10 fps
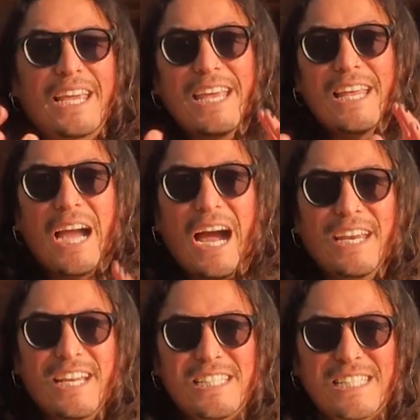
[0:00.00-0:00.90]
que
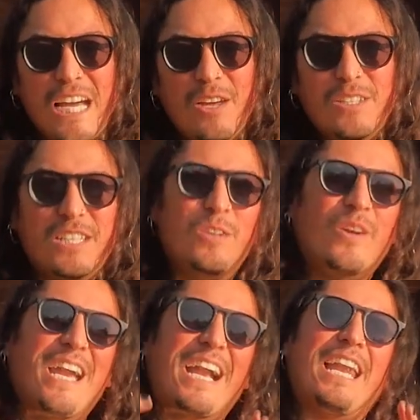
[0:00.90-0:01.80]
han estado
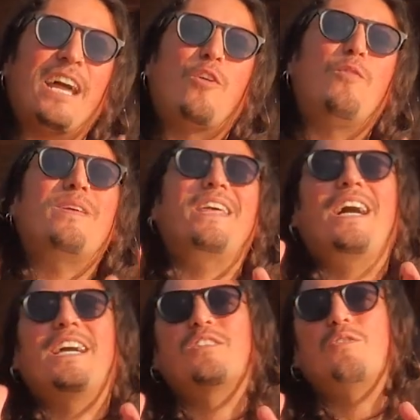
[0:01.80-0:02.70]
diciendo que acá la
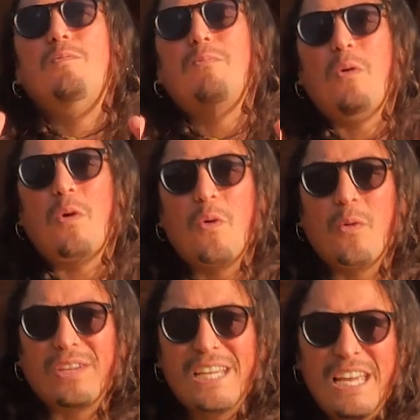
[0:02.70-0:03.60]
comida es un
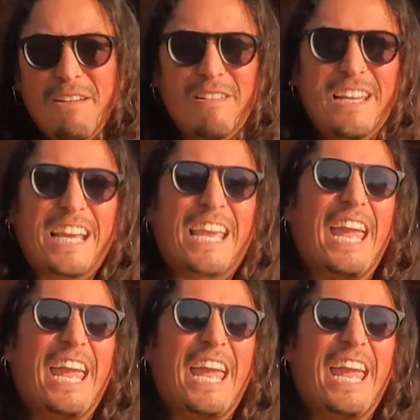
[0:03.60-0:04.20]
poco horrible,